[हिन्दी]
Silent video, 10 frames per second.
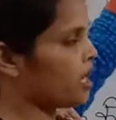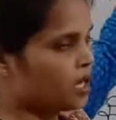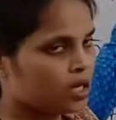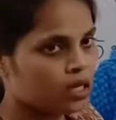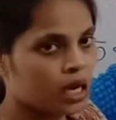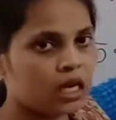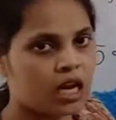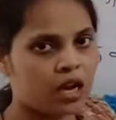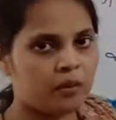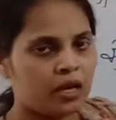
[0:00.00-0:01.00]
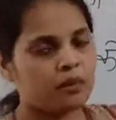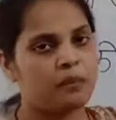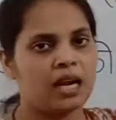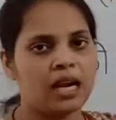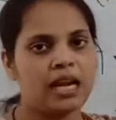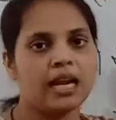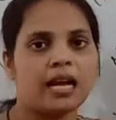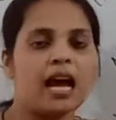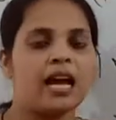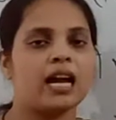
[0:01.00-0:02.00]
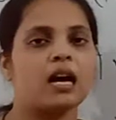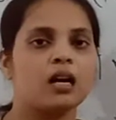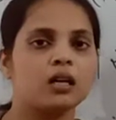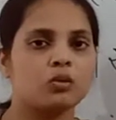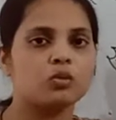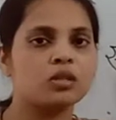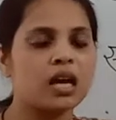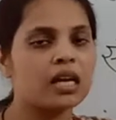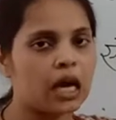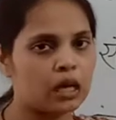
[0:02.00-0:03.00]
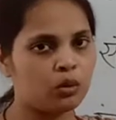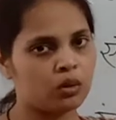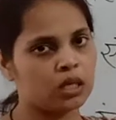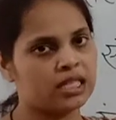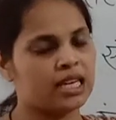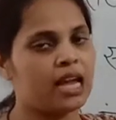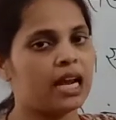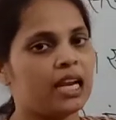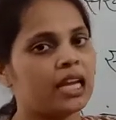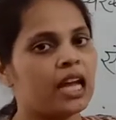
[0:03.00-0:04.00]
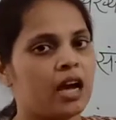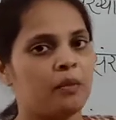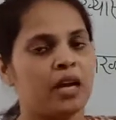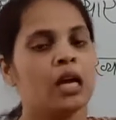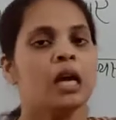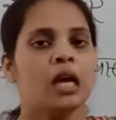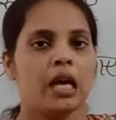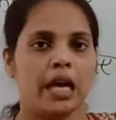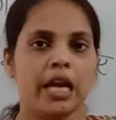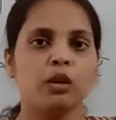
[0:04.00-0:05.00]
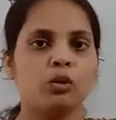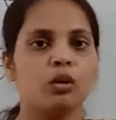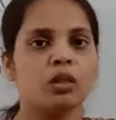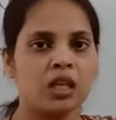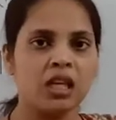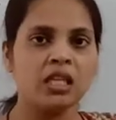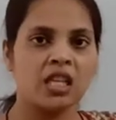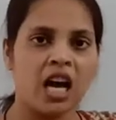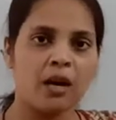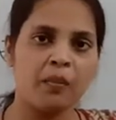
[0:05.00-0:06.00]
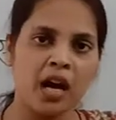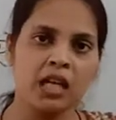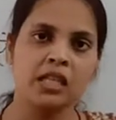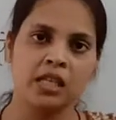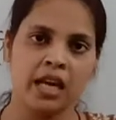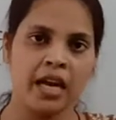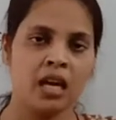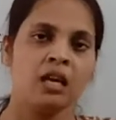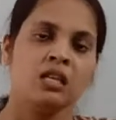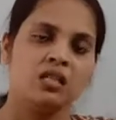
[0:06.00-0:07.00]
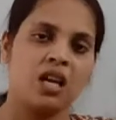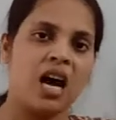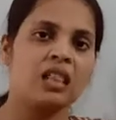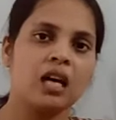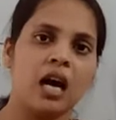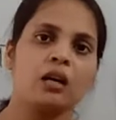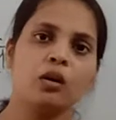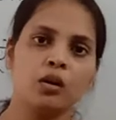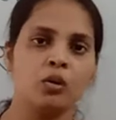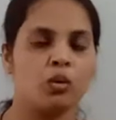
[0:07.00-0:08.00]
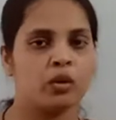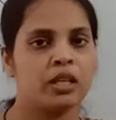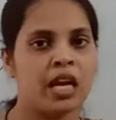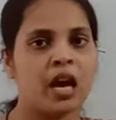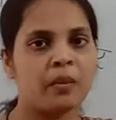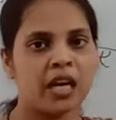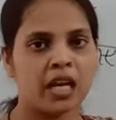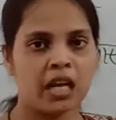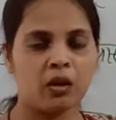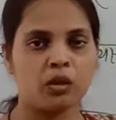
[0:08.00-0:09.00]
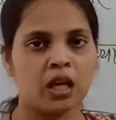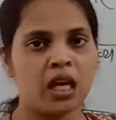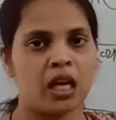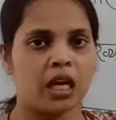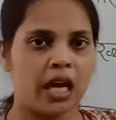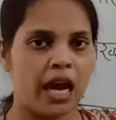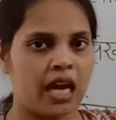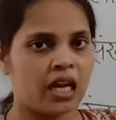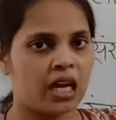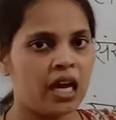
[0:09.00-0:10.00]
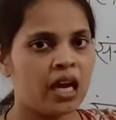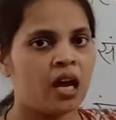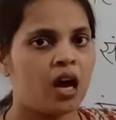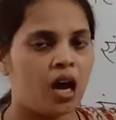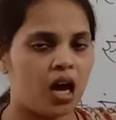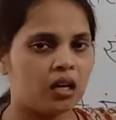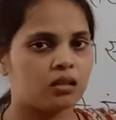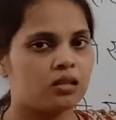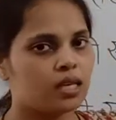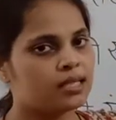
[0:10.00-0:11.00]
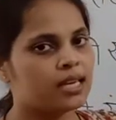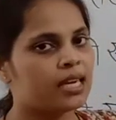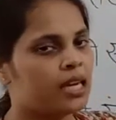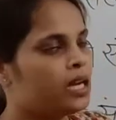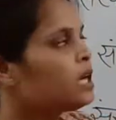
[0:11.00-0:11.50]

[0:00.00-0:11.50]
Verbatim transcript: है यानी हमें पहले इकाई का अंक उसका ज्ञान होना चाहिए यानी कि हमें एक दो तीन चार पाँच छः सात आठ और नौ ये हमारे क्या होते हैं इकाई के अंक जैसे कि